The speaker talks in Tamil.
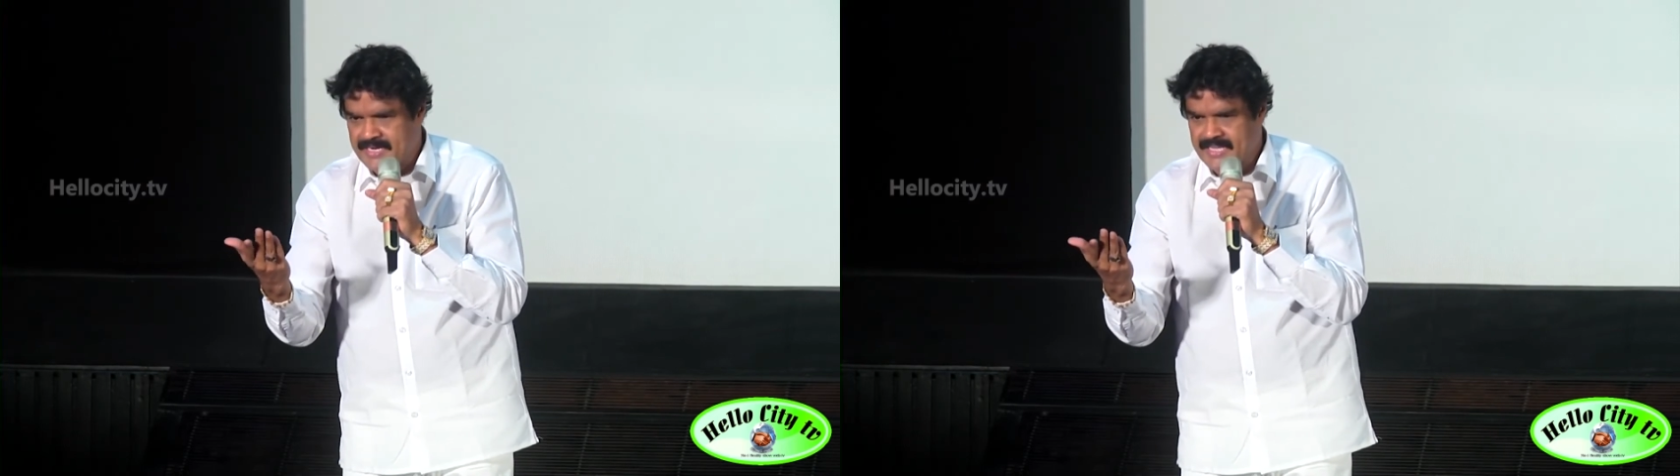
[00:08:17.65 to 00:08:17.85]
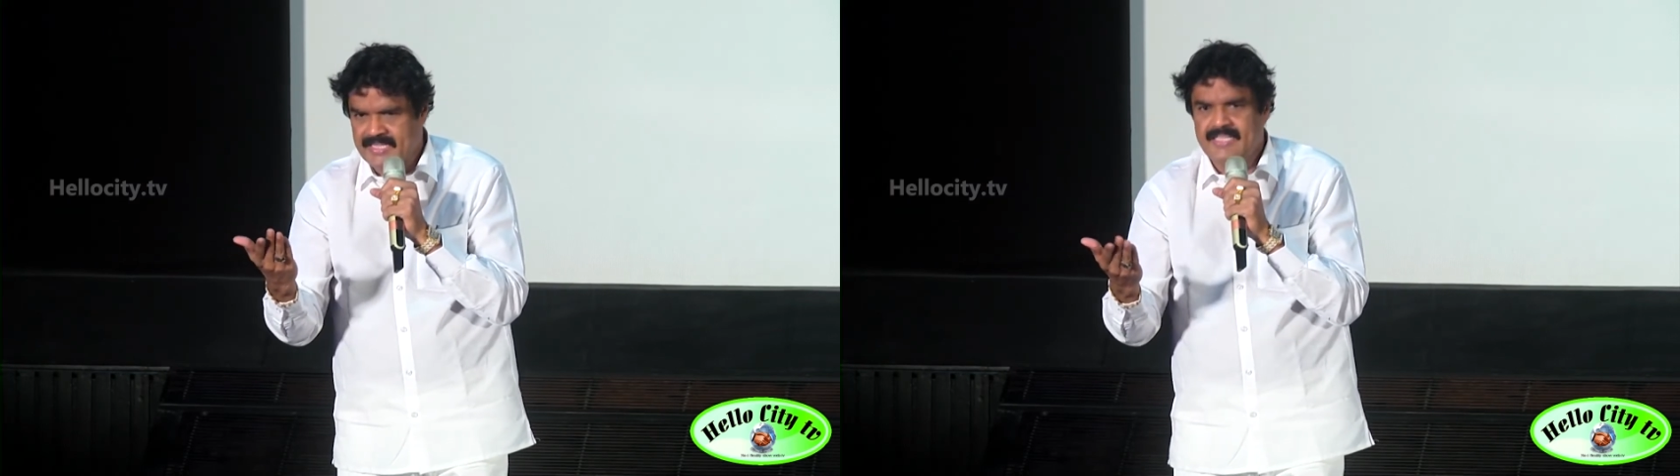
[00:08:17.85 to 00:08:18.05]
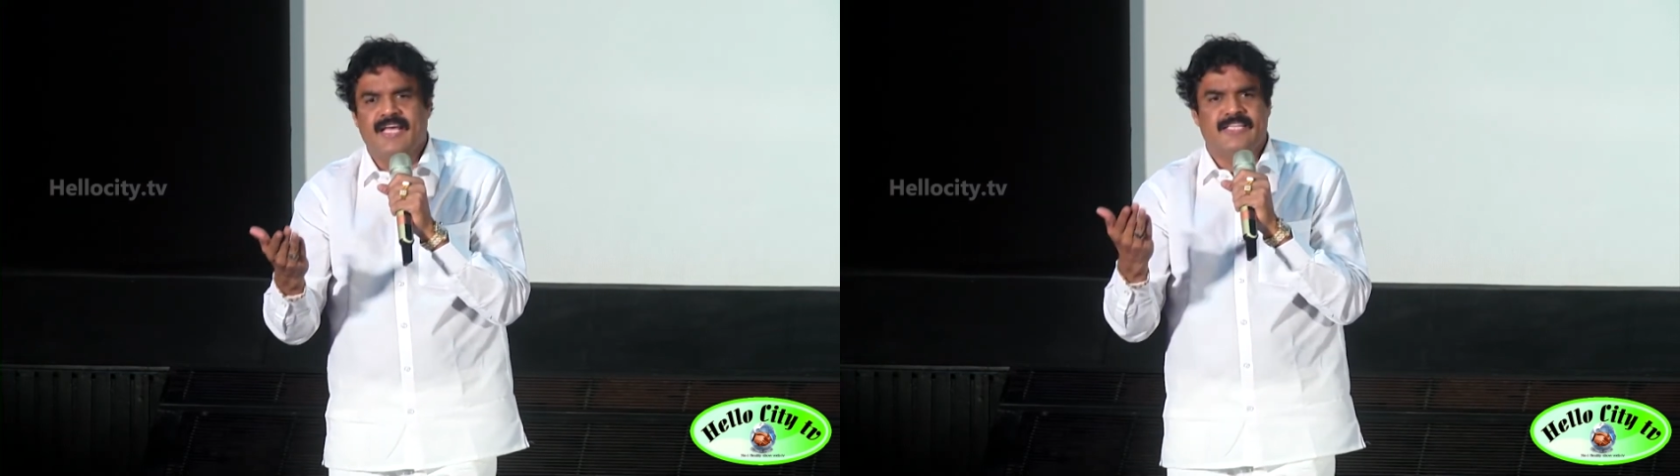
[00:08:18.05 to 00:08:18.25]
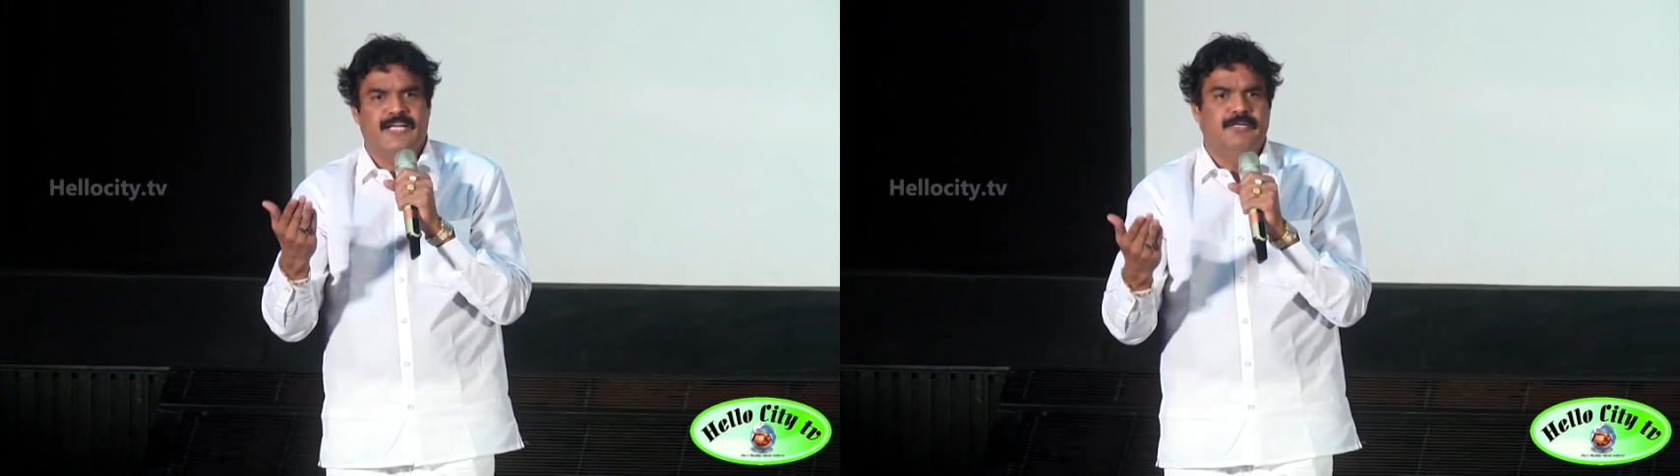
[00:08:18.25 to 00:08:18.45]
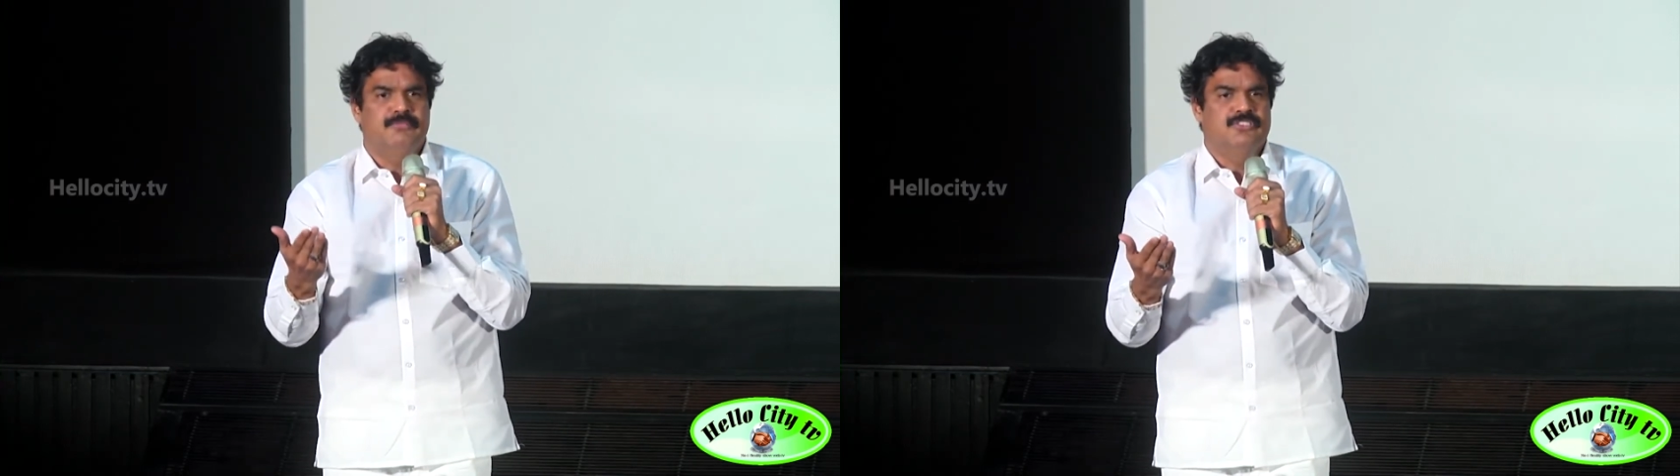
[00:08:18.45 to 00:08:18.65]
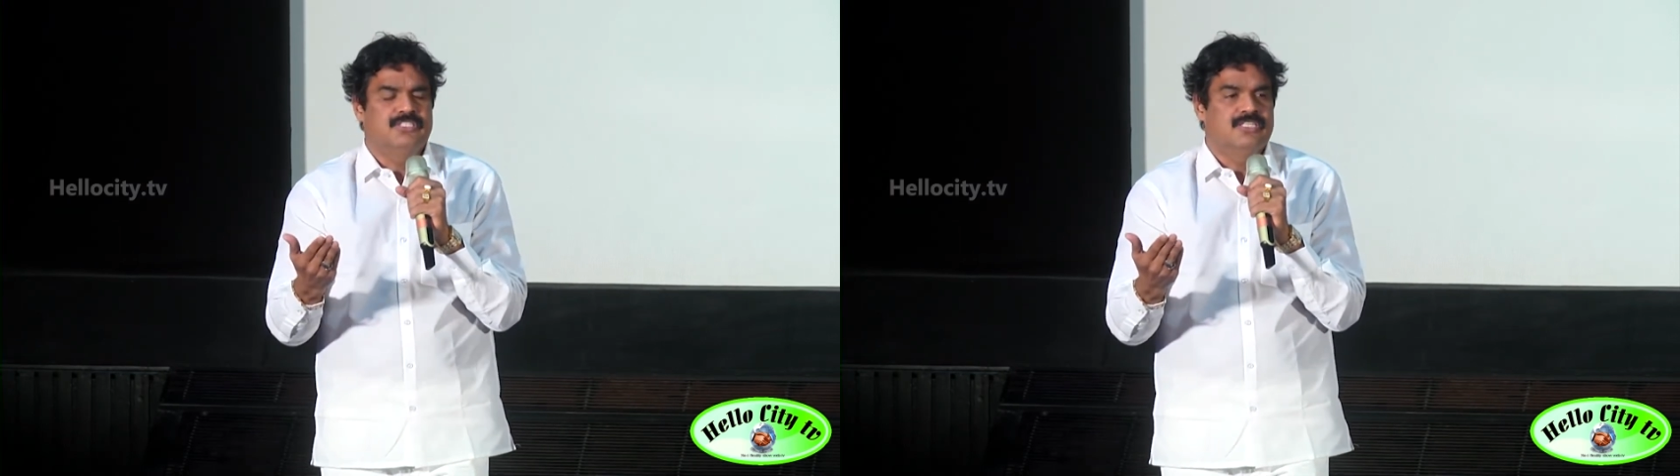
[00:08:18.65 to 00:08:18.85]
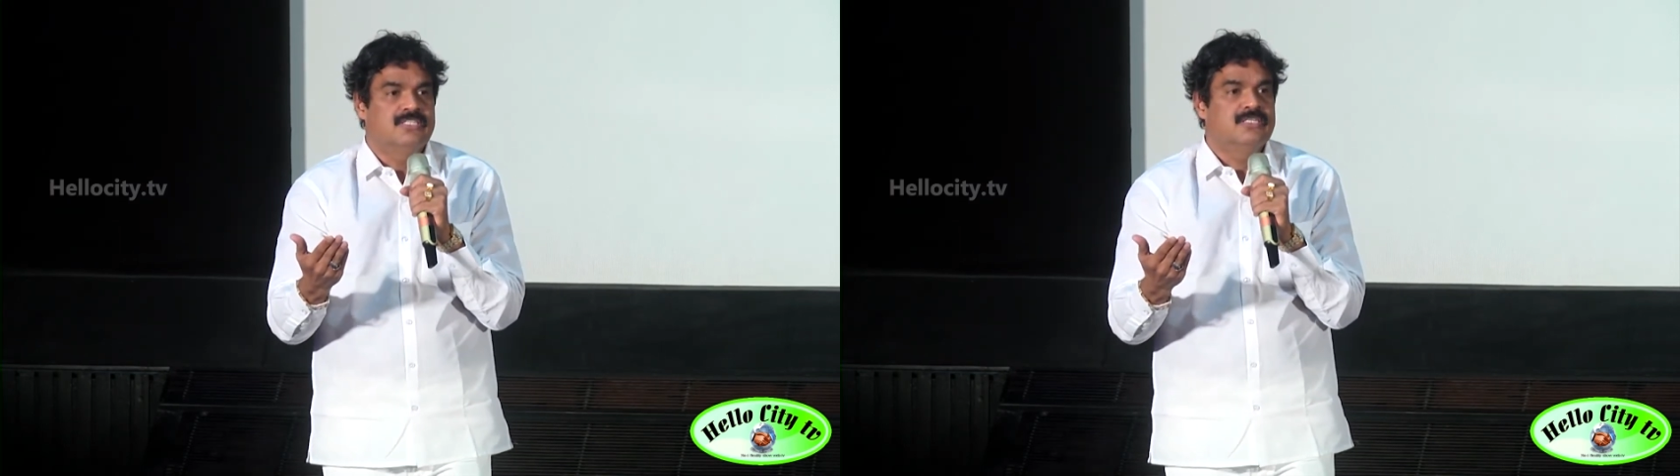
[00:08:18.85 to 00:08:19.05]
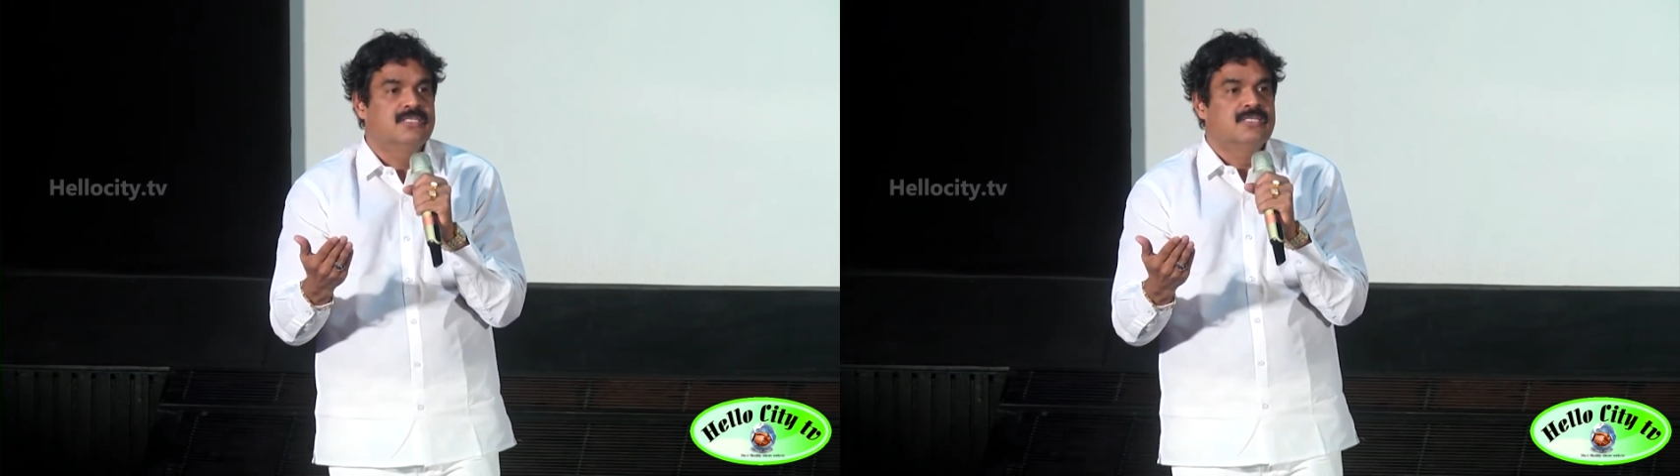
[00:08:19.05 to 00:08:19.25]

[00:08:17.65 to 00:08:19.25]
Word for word: கிடையாது நான் தான் கண்டுபிடிச்சிருக்குது